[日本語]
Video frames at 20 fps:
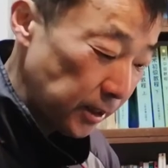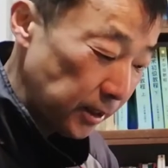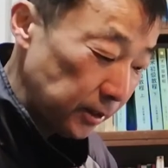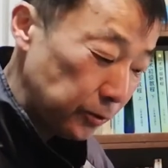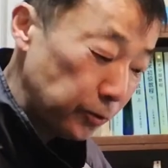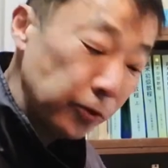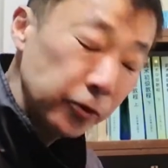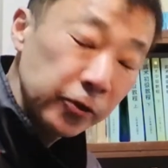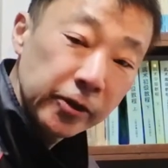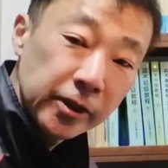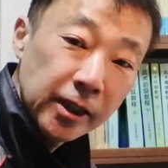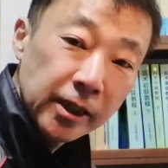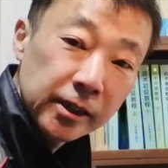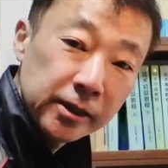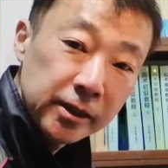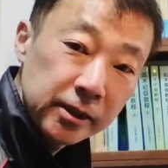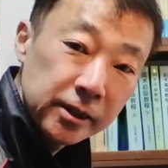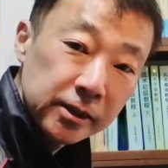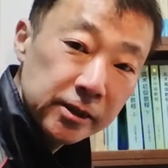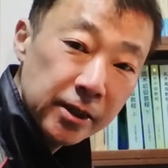交流があ
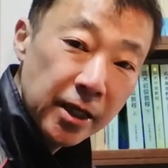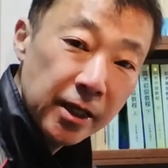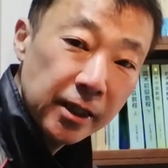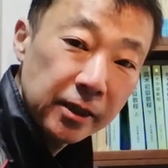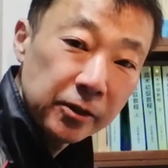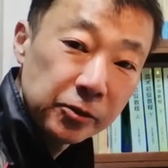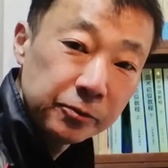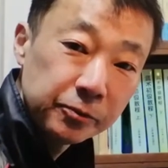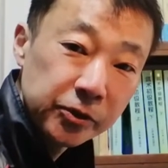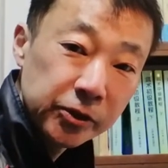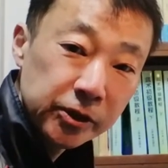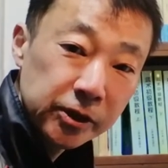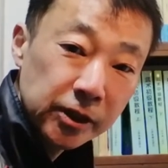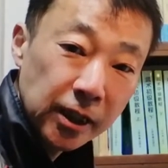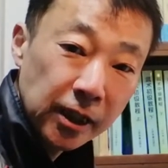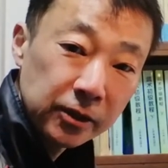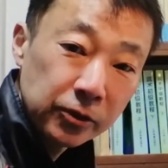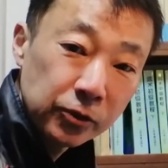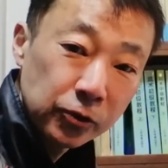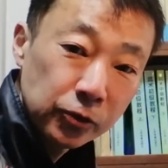り、上海の武術
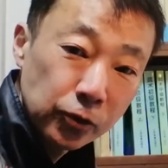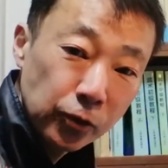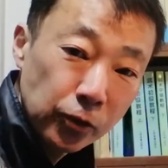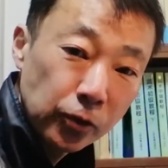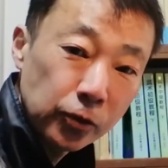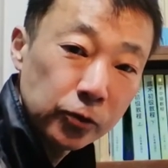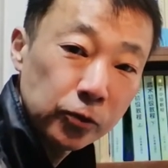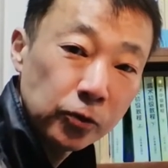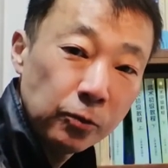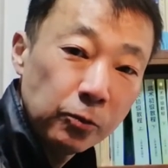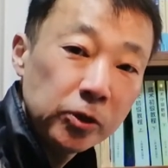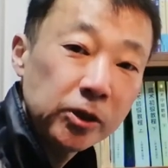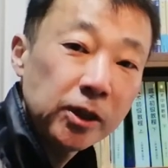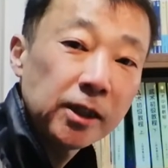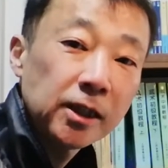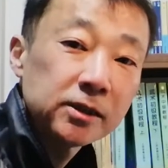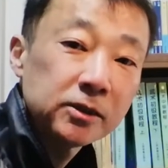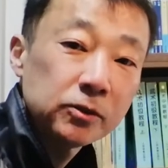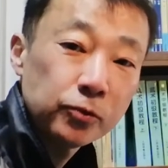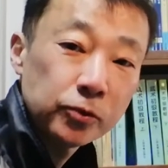会と共に
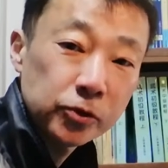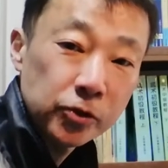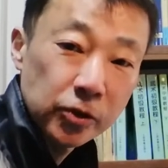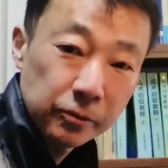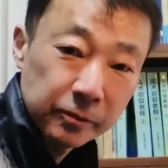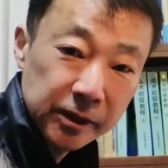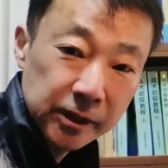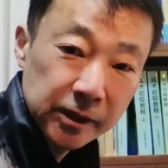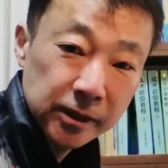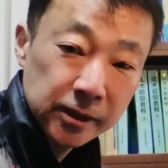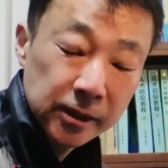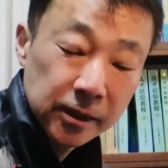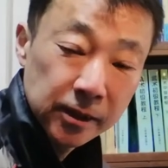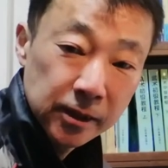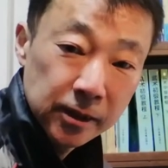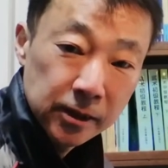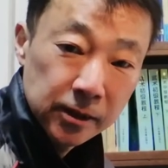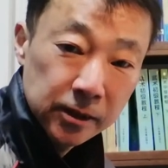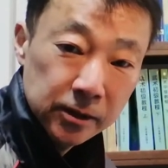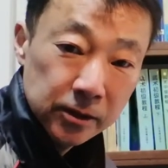活動しております。
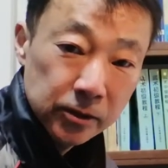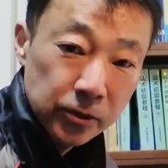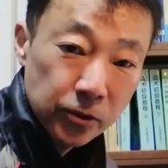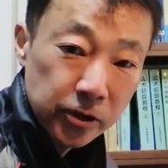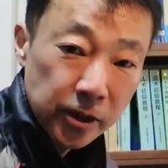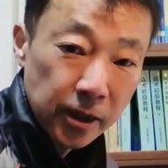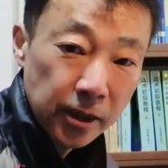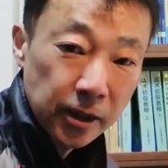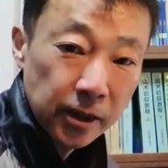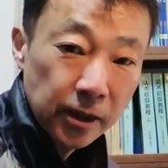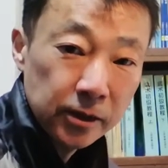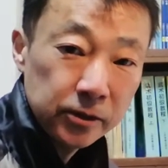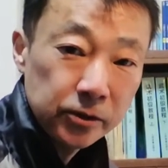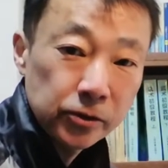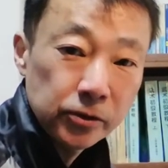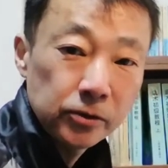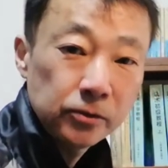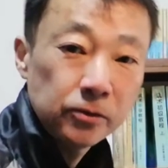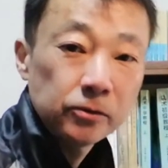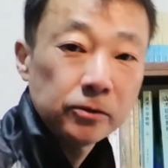そして、え
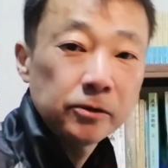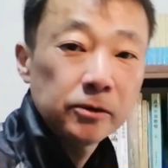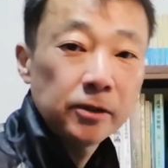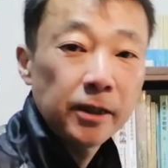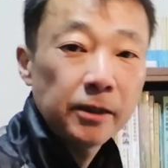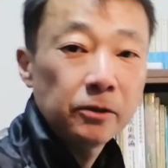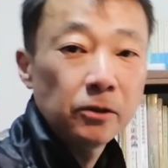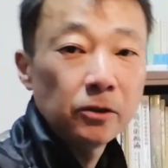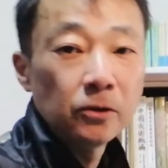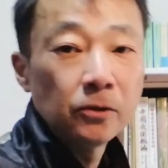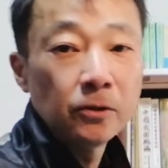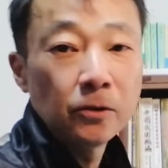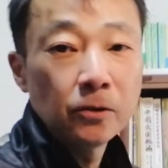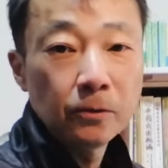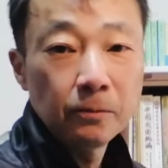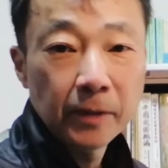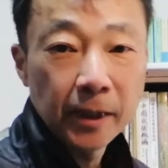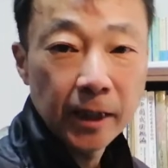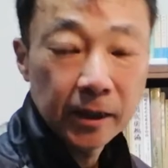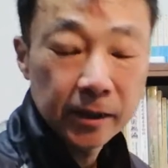中国で
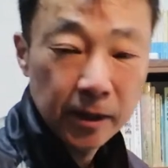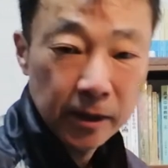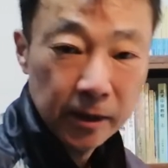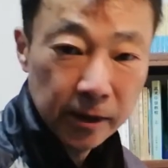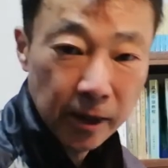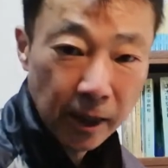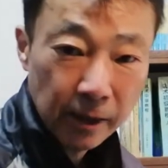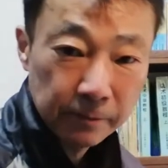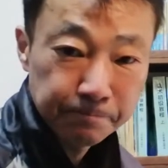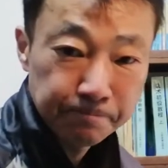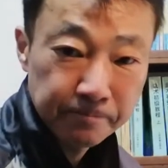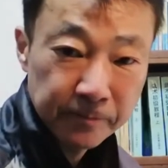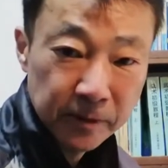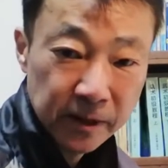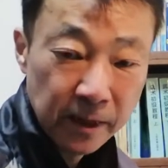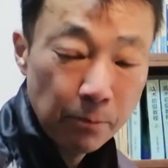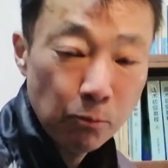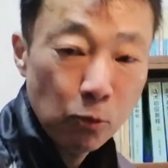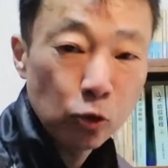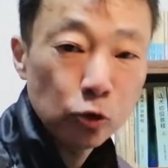の学んできた
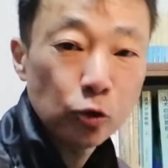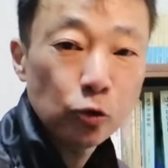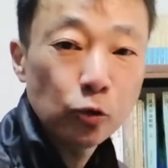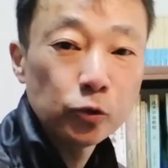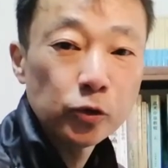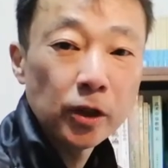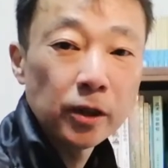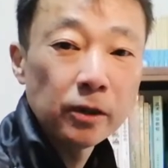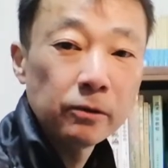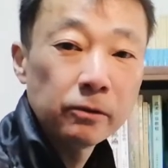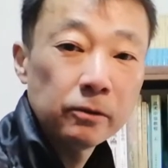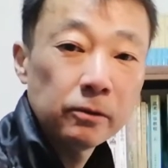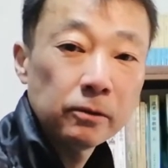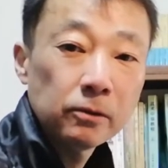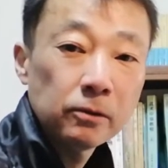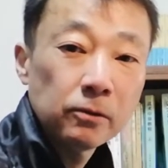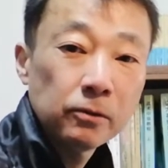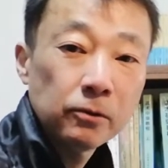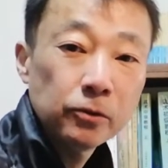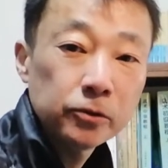専門協定を
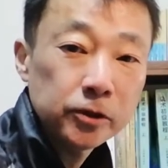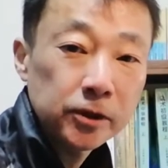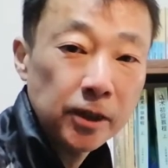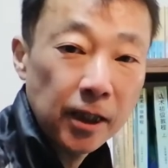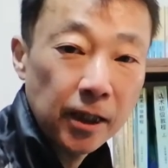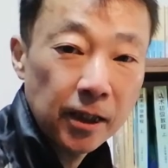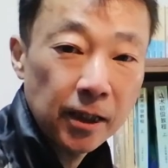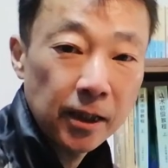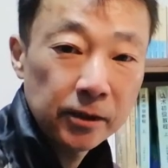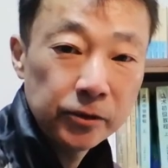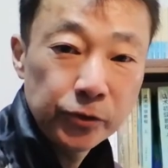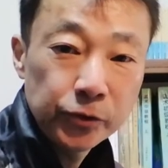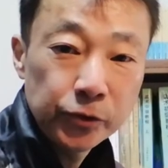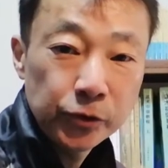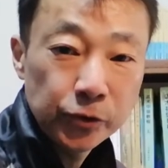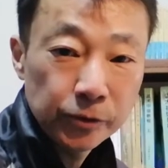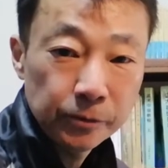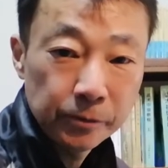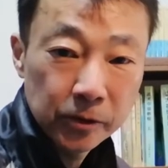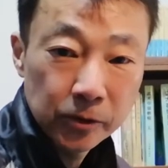こうした
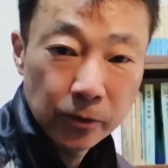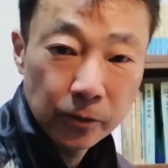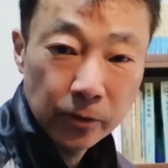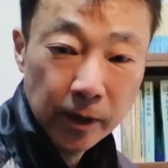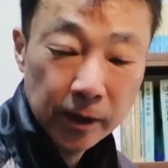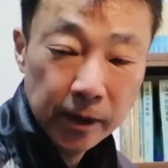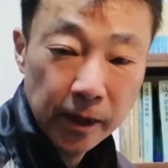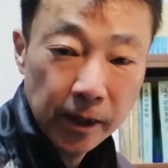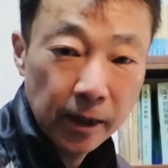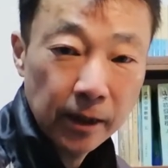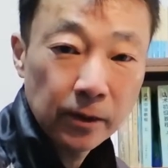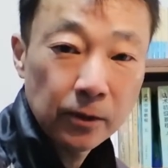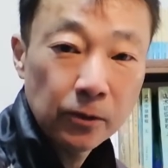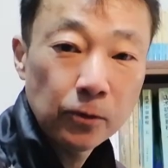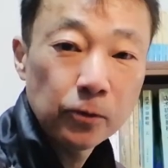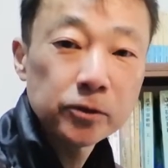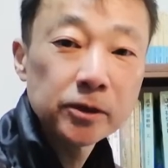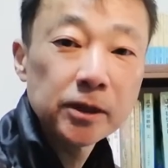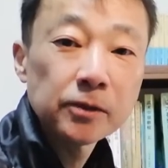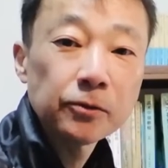YouTube 動画で
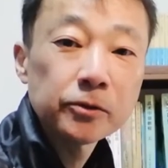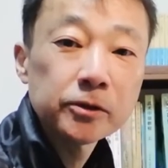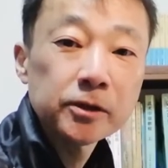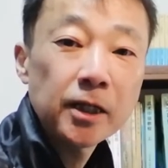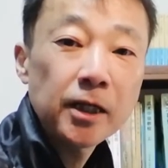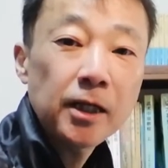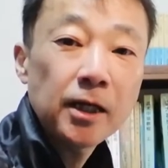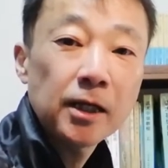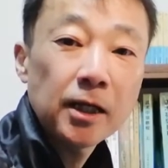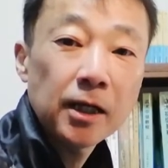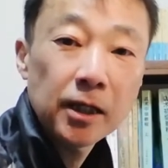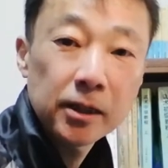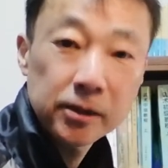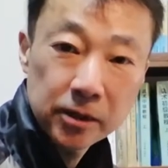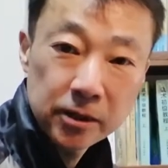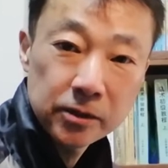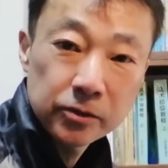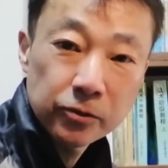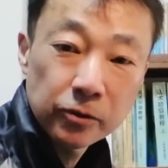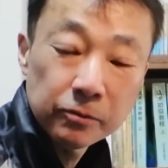講座として配
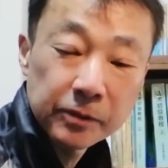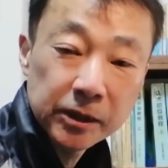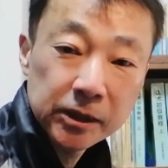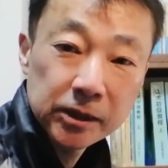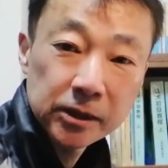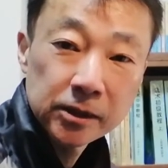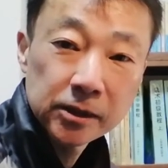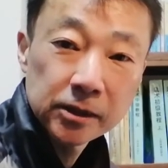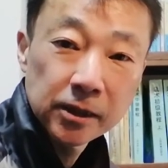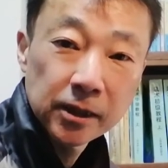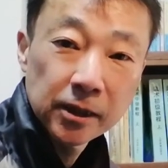信しております。